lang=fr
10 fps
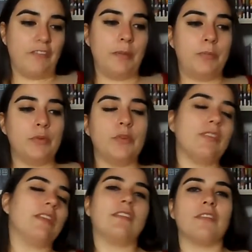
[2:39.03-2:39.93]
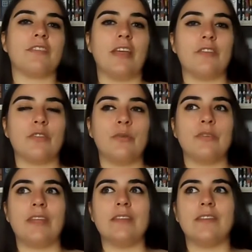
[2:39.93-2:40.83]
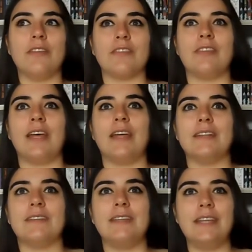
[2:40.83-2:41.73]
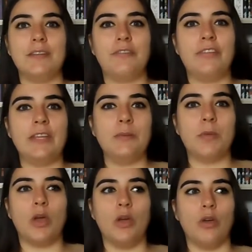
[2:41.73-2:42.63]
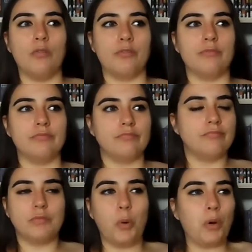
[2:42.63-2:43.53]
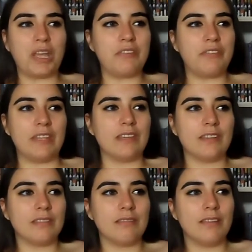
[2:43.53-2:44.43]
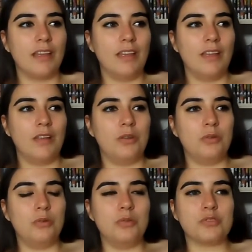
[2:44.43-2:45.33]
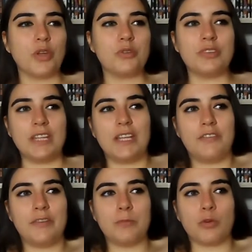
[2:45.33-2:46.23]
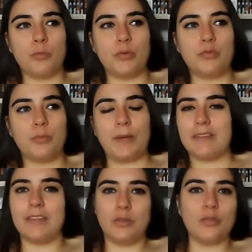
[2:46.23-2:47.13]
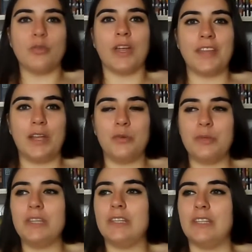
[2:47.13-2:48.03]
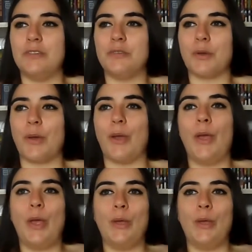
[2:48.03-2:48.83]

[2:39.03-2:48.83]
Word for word: J'avais plutôt cette sensation d'être dans un téléfilm euh, horrifique. Le, le, genre de téléfilm qu'on peut vous passer le soir d'Halloween qui dure